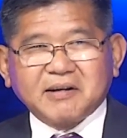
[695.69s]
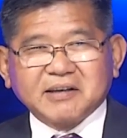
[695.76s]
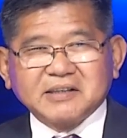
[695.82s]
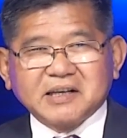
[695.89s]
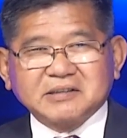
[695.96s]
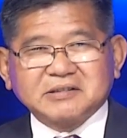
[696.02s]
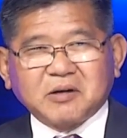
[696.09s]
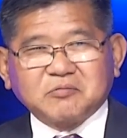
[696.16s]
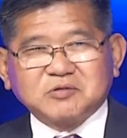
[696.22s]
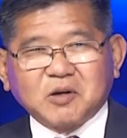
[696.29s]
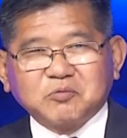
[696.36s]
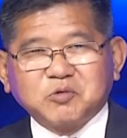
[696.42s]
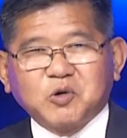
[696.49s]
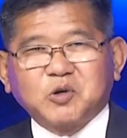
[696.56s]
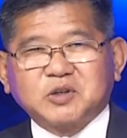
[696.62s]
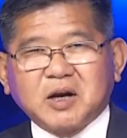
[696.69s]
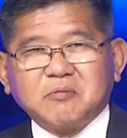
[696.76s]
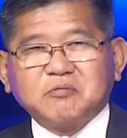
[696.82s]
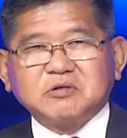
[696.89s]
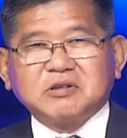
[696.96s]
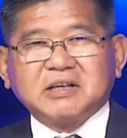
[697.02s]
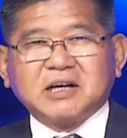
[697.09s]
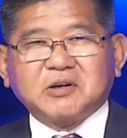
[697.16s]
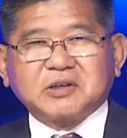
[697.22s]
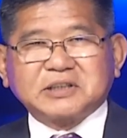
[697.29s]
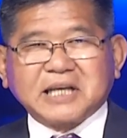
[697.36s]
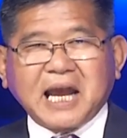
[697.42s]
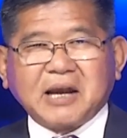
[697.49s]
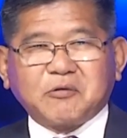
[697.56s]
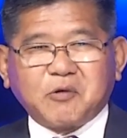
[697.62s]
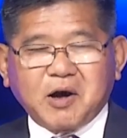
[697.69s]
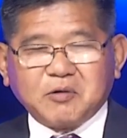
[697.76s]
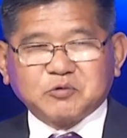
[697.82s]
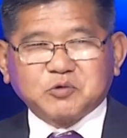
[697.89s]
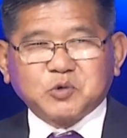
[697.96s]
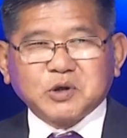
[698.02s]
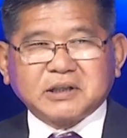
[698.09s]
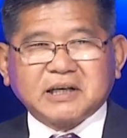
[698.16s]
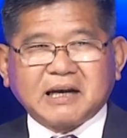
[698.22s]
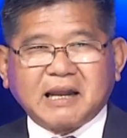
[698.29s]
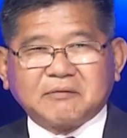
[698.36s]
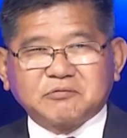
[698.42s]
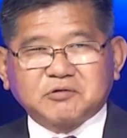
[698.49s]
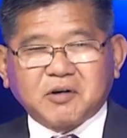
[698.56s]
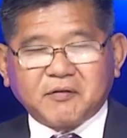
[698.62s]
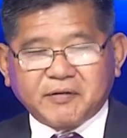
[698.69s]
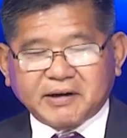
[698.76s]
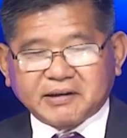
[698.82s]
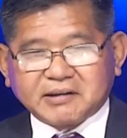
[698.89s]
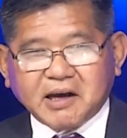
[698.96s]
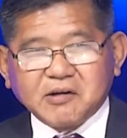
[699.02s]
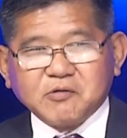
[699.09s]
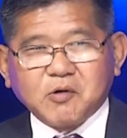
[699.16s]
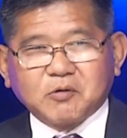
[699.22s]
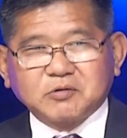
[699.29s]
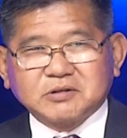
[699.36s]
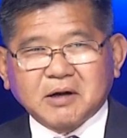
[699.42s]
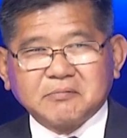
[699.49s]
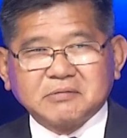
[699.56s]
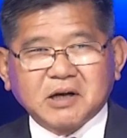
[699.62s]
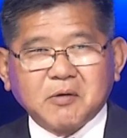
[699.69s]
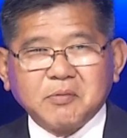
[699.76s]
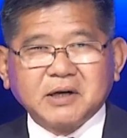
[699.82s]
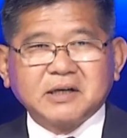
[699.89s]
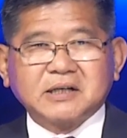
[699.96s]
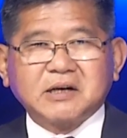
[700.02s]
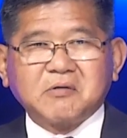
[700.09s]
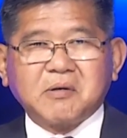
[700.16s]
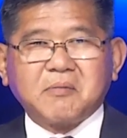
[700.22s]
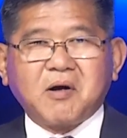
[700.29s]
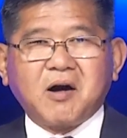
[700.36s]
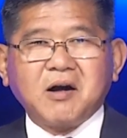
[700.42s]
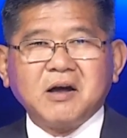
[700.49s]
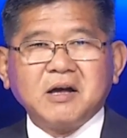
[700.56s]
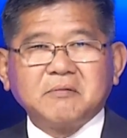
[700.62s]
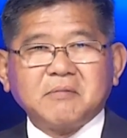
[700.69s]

và được Tổng thống Đô Trump cũng như người con trai của ông tweet ra làm cho fan cứng của ông Trump không biết được đâu mà mò.